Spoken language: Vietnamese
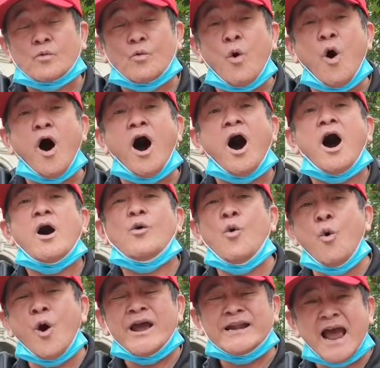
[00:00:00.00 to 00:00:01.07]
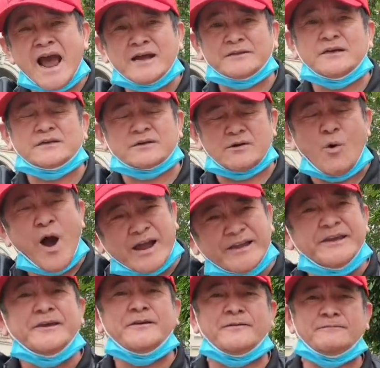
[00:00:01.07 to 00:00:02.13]
của USA tức Hoa
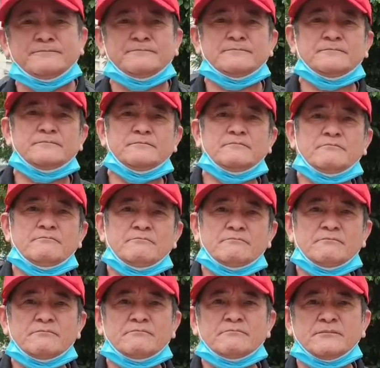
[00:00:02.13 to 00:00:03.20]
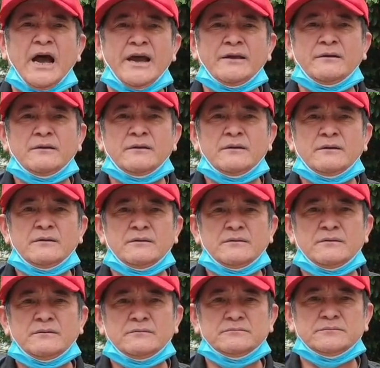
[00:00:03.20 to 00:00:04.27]
Kỳ đấy
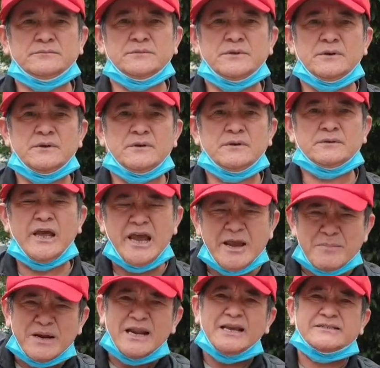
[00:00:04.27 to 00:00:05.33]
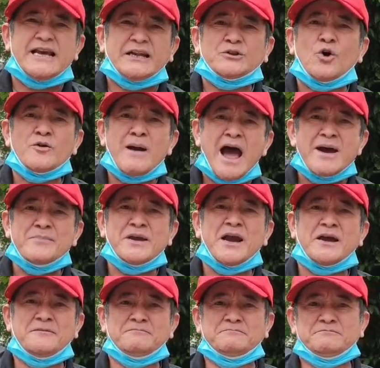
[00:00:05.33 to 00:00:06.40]
thế mà lại chặn tôi 30
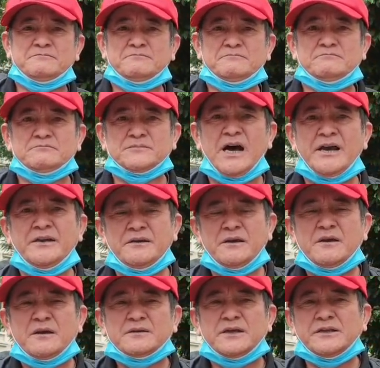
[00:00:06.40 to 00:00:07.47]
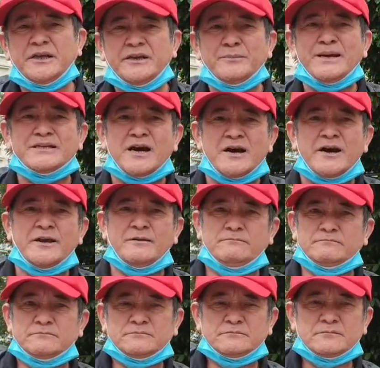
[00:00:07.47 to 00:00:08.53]
ngày đấy thế thì bây giờ ấy
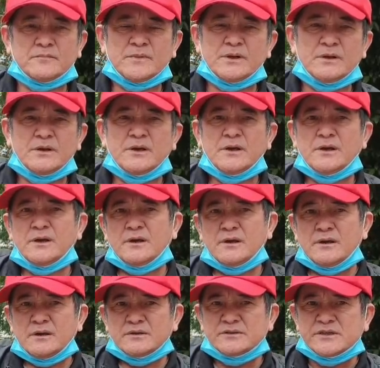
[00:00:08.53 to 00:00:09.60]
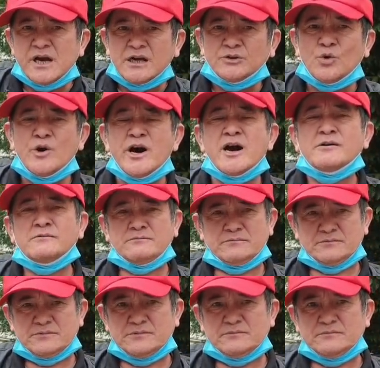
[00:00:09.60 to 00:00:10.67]
Dương thương Hương
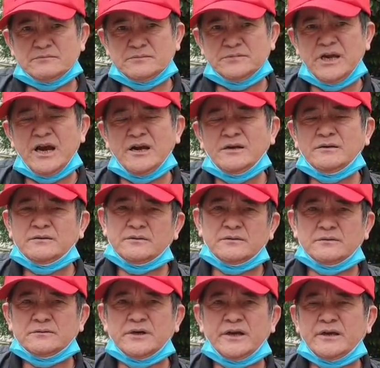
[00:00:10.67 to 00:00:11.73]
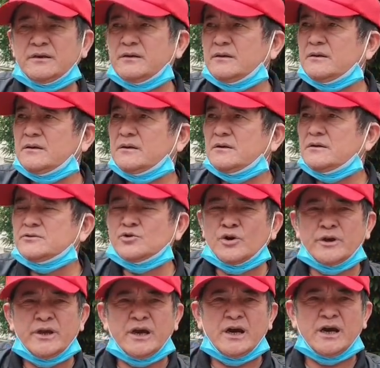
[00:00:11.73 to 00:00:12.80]
nhá đấy.
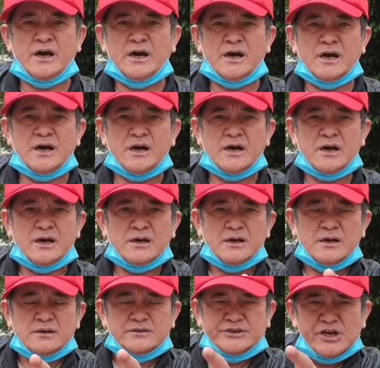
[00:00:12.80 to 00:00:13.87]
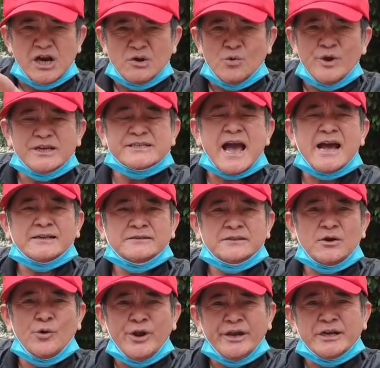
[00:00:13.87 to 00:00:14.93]
rồi uh, Trương Huy San
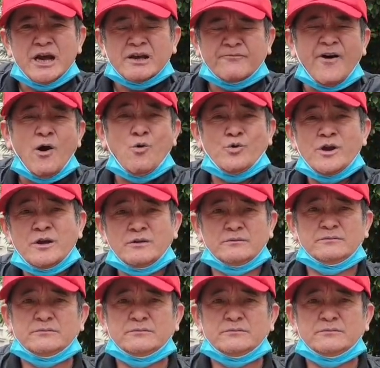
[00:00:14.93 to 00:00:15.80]
Huy Đức Vẩu nhá